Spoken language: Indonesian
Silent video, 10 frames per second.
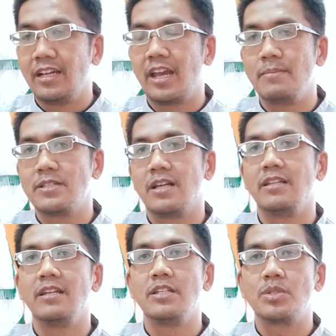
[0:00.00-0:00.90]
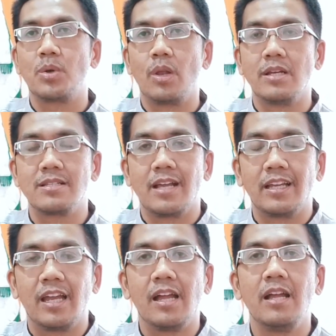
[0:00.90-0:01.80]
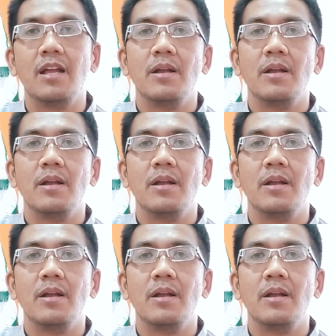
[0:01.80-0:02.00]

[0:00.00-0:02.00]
Kayak misalnya di sekolah saya